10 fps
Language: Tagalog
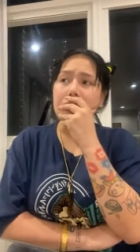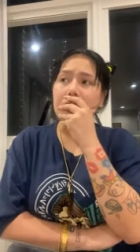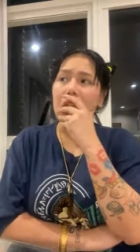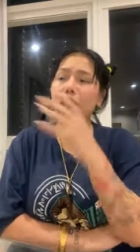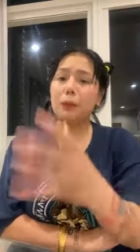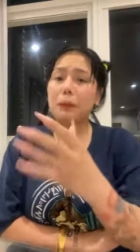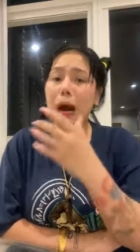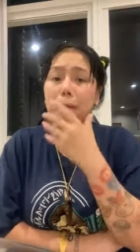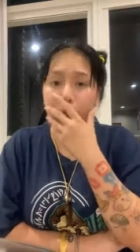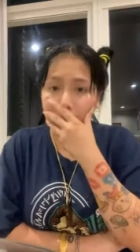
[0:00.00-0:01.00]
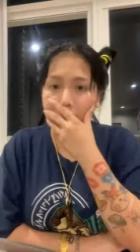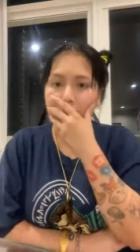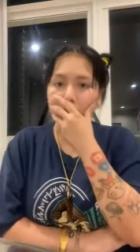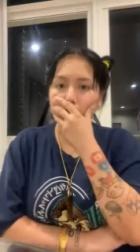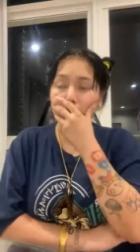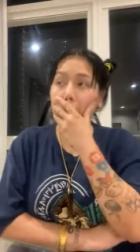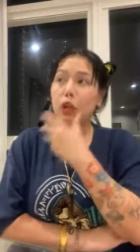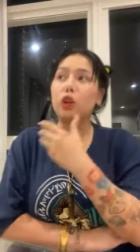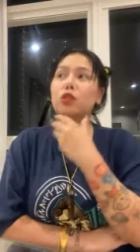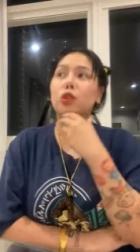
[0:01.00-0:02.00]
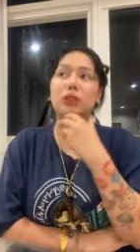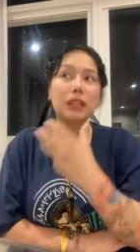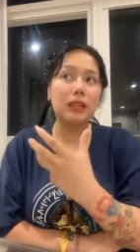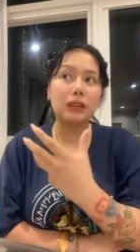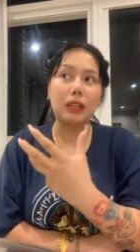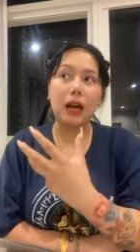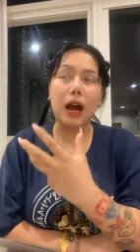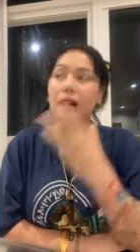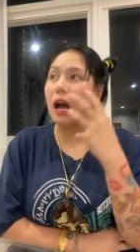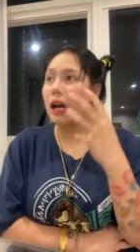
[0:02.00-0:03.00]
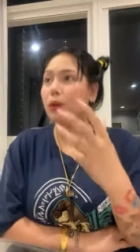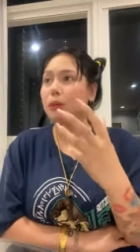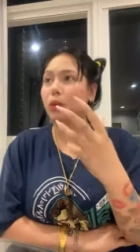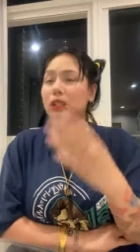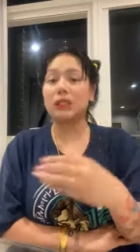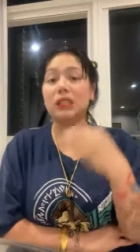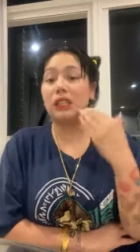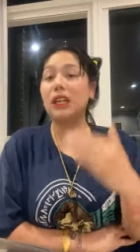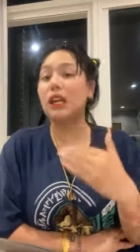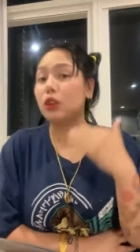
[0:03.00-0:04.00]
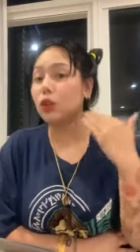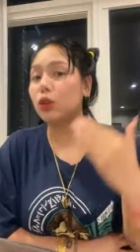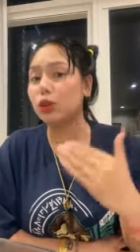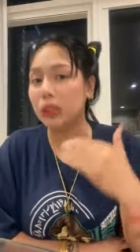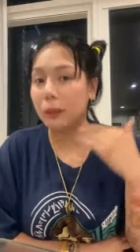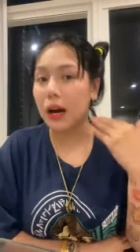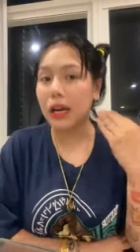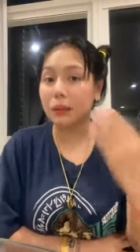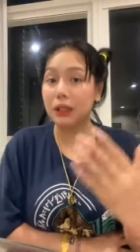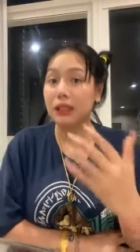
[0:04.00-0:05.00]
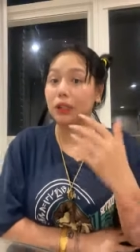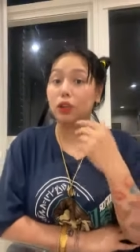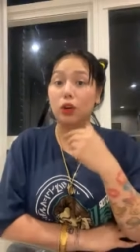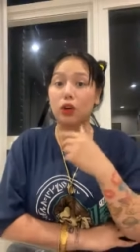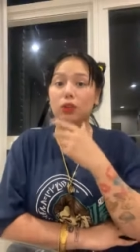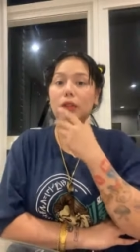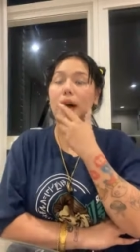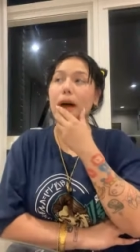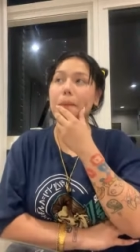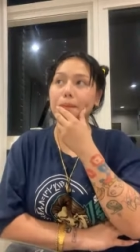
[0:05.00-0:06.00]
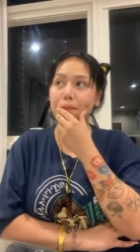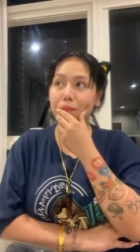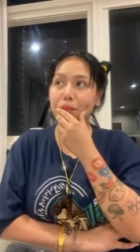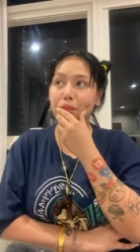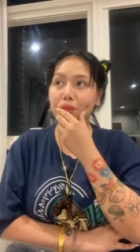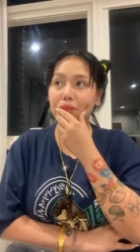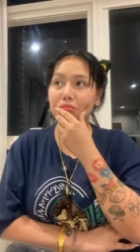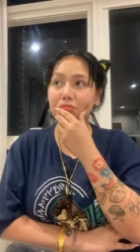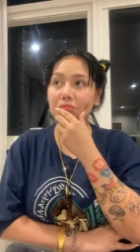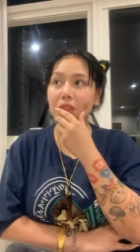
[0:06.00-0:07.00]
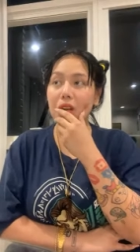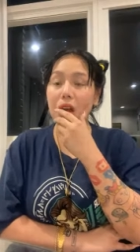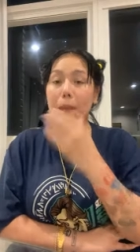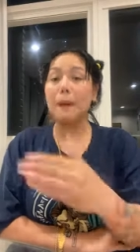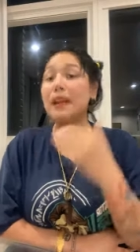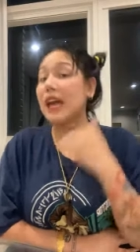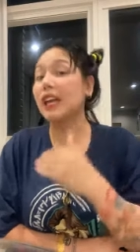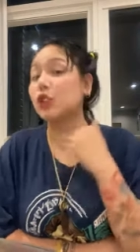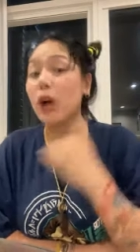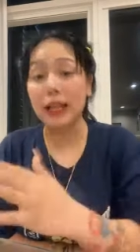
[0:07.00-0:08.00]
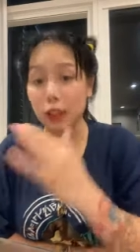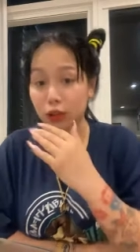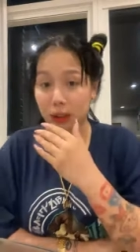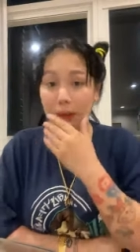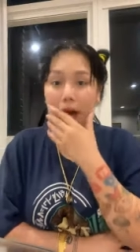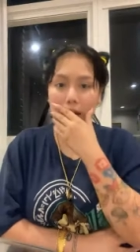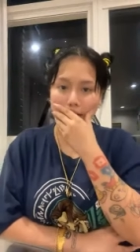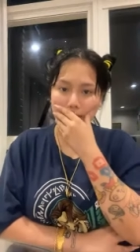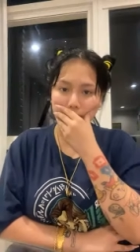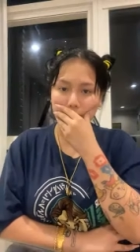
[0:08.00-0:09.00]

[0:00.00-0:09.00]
At may mga problema kayo. Pero to think na ang gagawin mo is hingi ka ng tulong sa mga kaibigan ko na mapalayas yung ate ko sa bahay.